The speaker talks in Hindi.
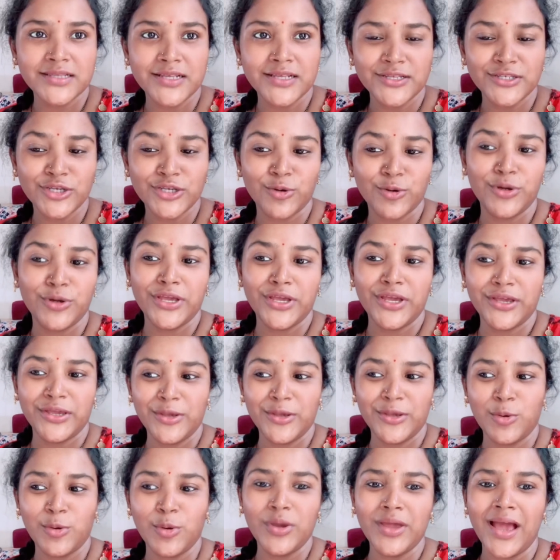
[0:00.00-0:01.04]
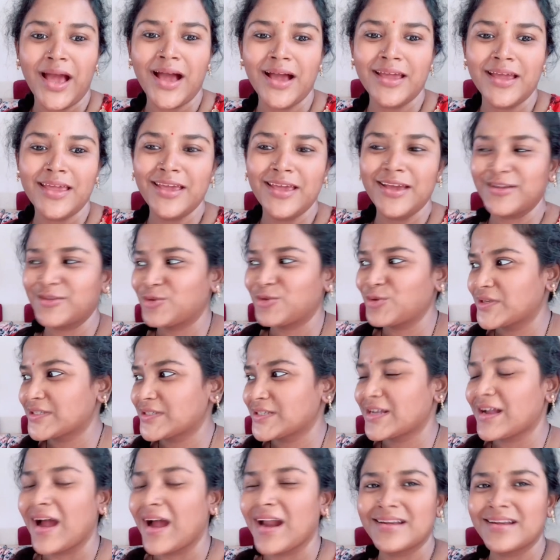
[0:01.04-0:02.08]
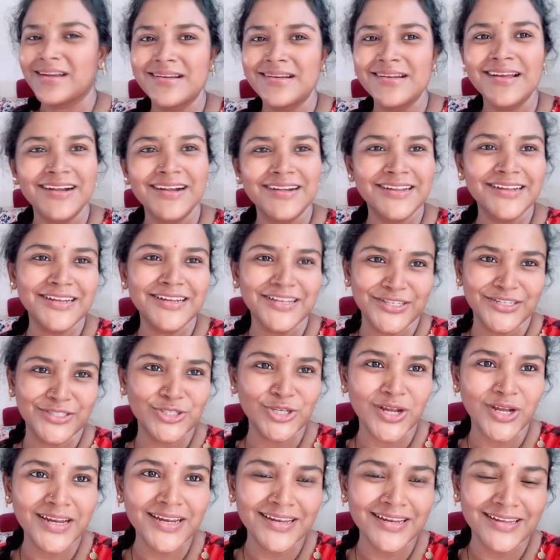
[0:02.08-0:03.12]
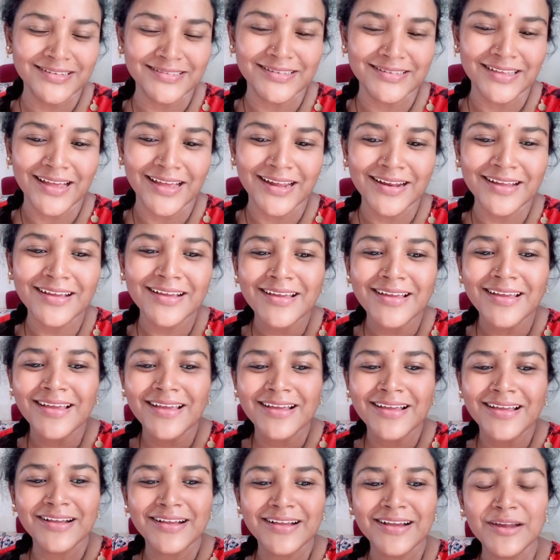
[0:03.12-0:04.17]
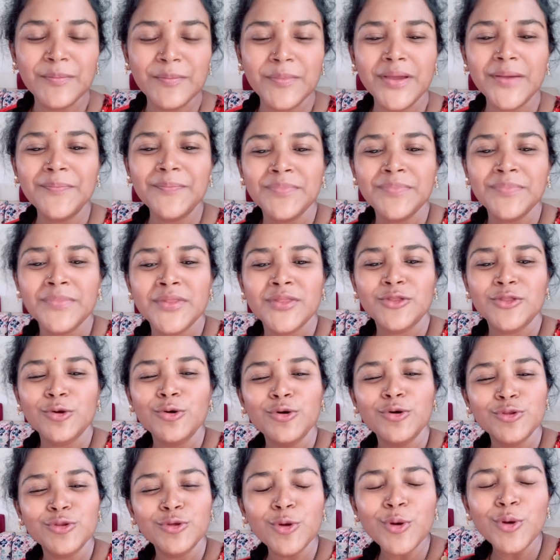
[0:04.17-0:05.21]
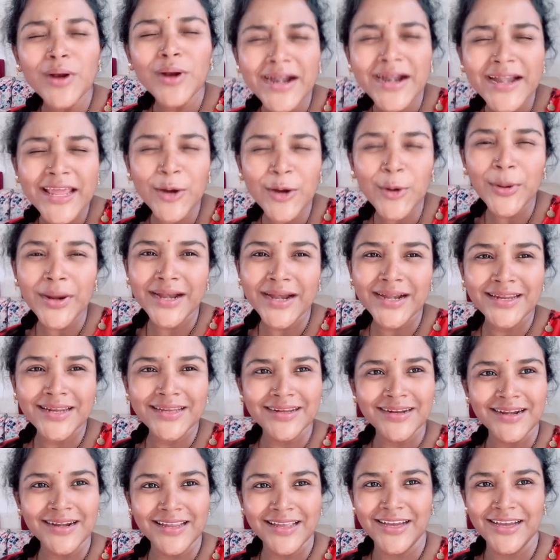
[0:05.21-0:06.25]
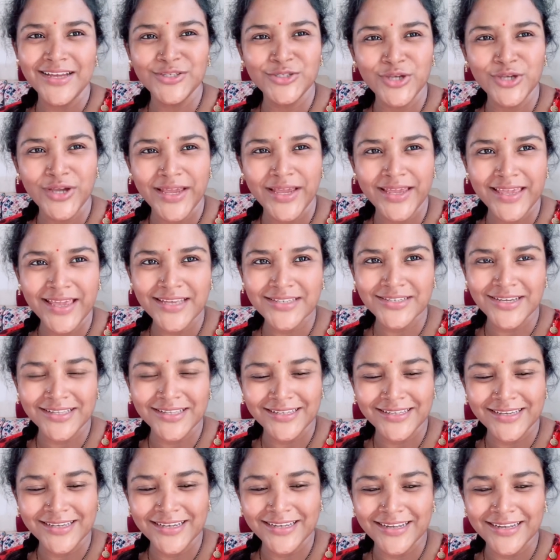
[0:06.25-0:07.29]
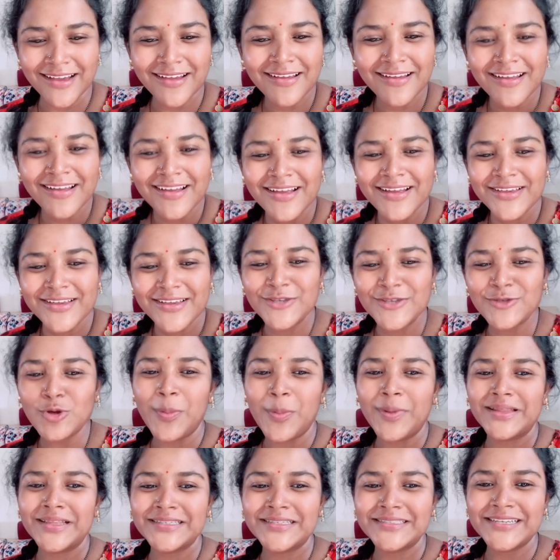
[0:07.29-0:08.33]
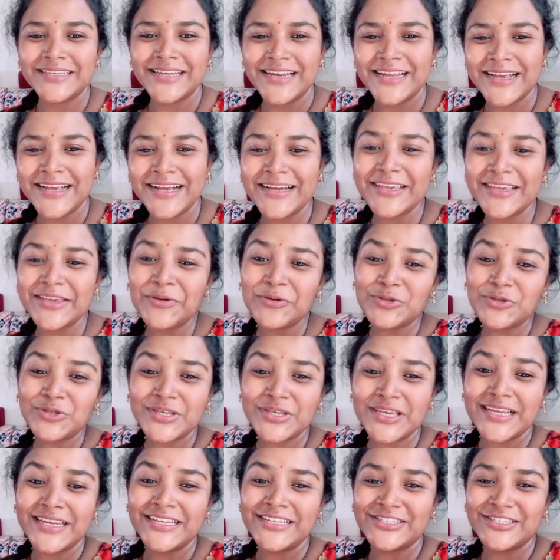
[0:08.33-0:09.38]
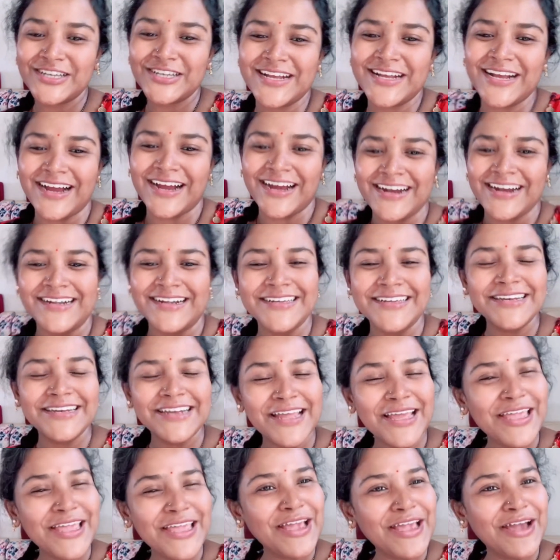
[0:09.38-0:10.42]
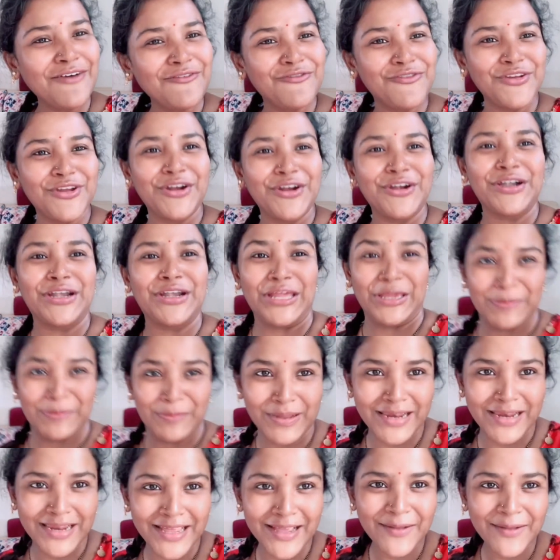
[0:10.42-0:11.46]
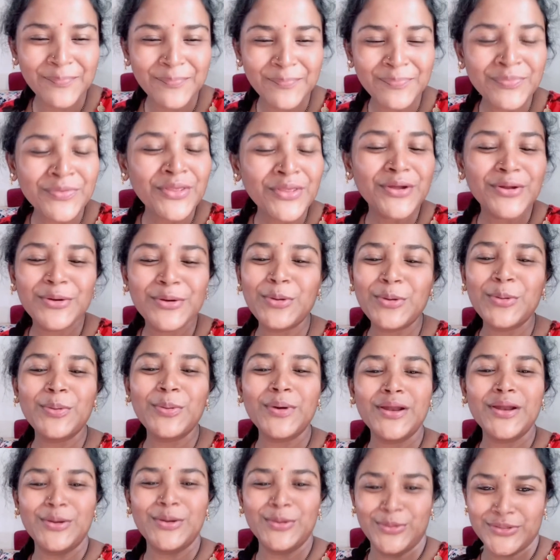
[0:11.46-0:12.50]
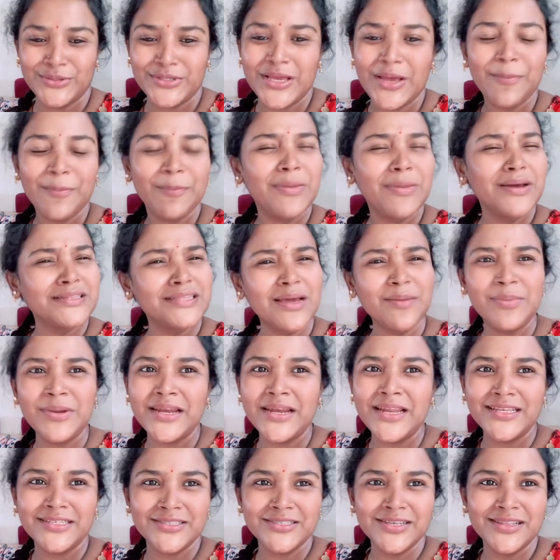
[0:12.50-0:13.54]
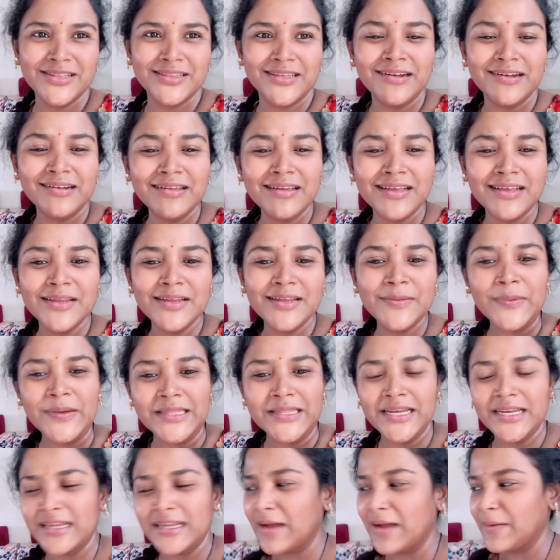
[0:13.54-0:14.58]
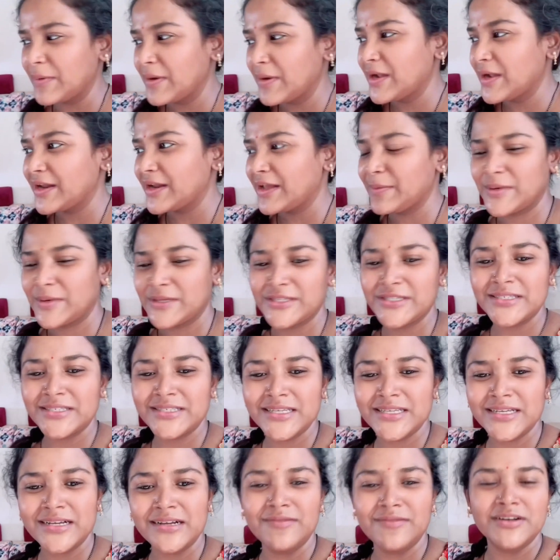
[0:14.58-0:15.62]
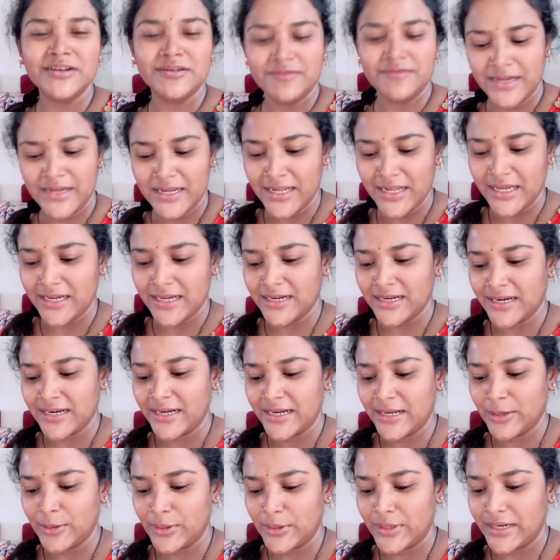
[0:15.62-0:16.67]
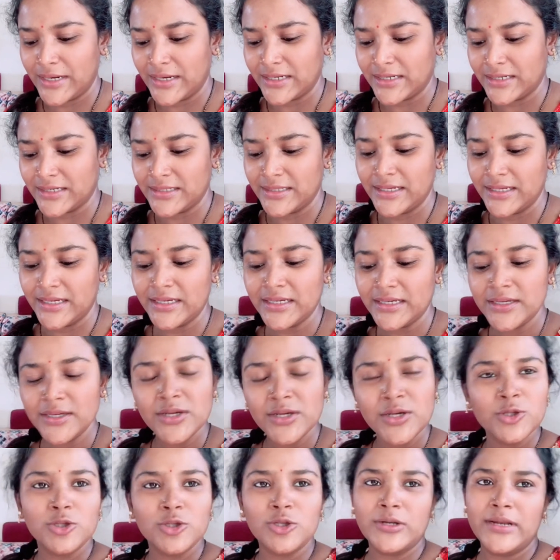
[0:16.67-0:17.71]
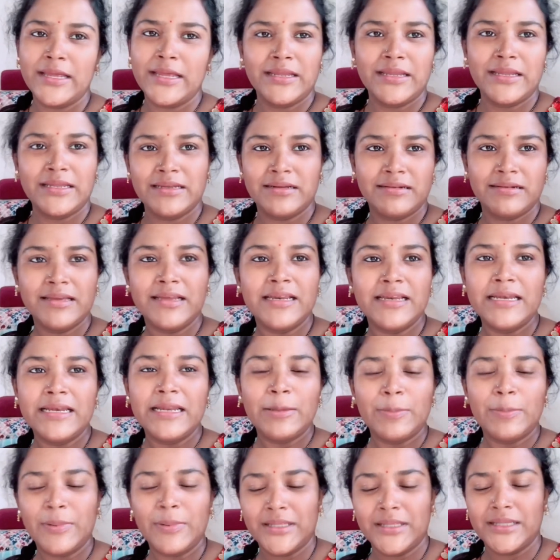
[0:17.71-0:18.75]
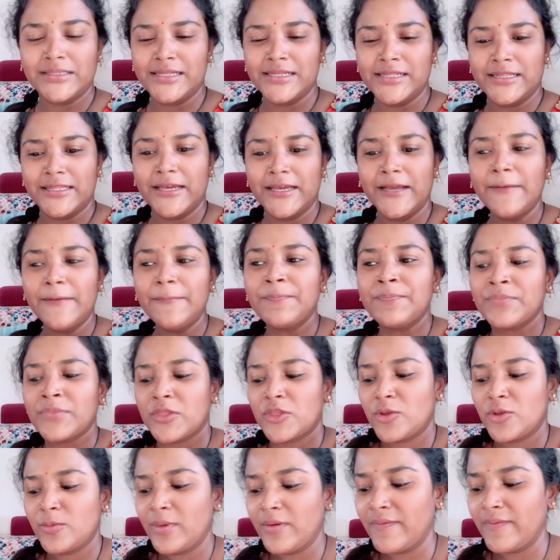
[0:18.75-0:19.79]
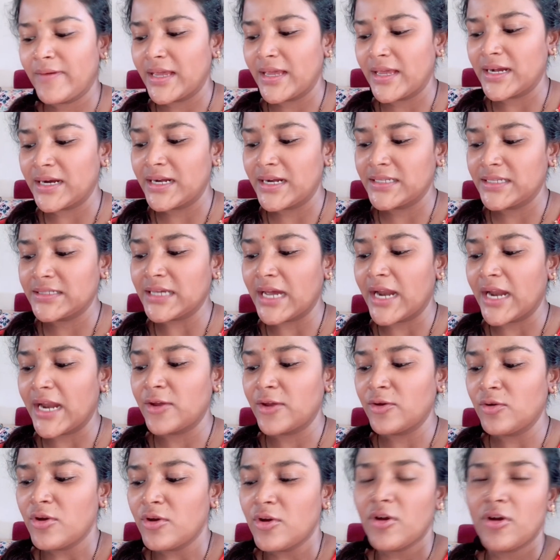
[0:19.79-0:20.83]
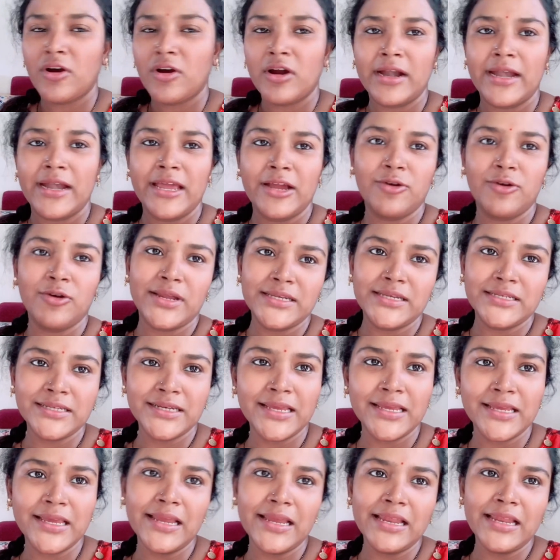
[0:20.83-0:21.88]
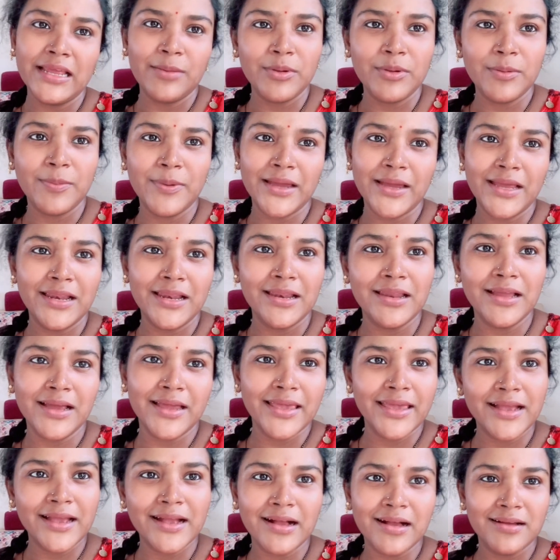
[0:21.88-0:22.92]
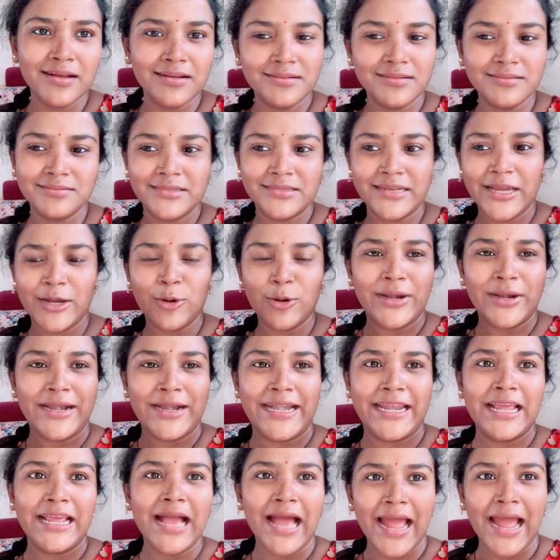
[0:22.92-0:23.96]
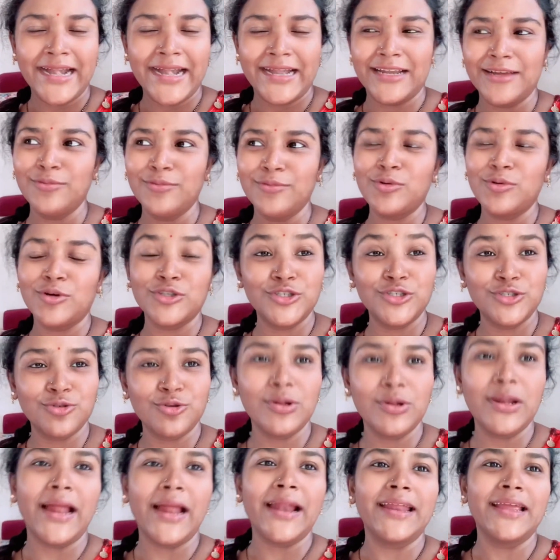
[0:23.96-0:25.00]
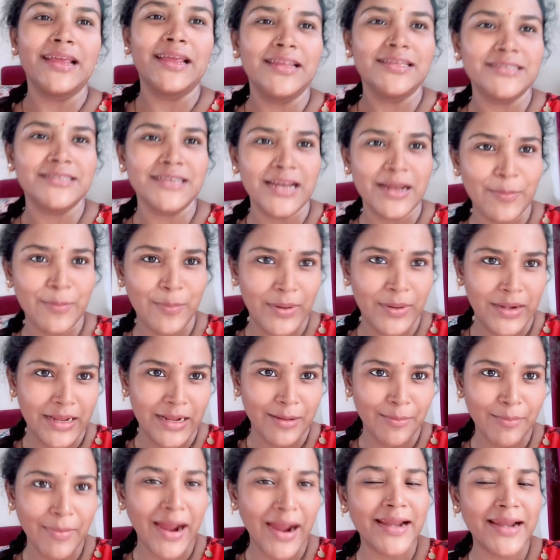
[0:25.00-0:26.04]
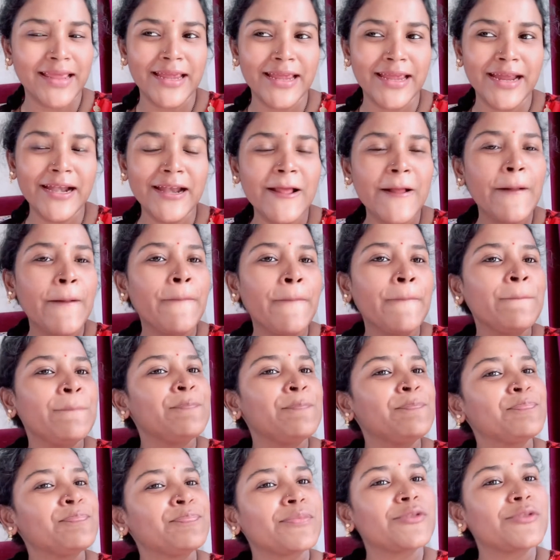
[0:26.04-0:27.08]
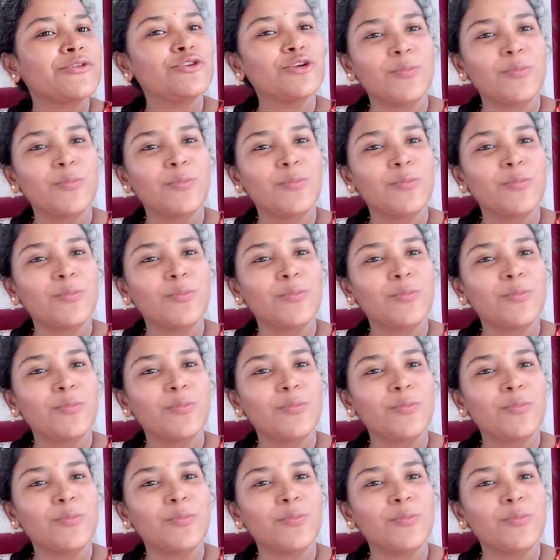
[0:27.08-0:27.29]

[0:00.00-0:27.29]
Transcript: ज़रूरी है कि कोई आ गया तो ऐसे कार्टन कार्टन अच्छा नहीं लगता है ना घर में तो थोड़ा डेकोरेट कर लिया जाए क्या जाता है ना किसको पता चलेगा कि उसके नीचे कार्टन है या फिर टेबल है नो वन नोज पता भी नहीं चलता रियली पता नहीं आप अगर आप अच्छे से कवर वगैरह करके डेकोरेट कर दें तो नहीं रियली नहीं पता चलता है तो मैं वही करने जा रही हूँ और डेकोरेशन के लिए भी भाई लगेगा डेकोरेटिंग आइटम और जिसको लाने के लिए जाना पड़ेगा मार्केट जो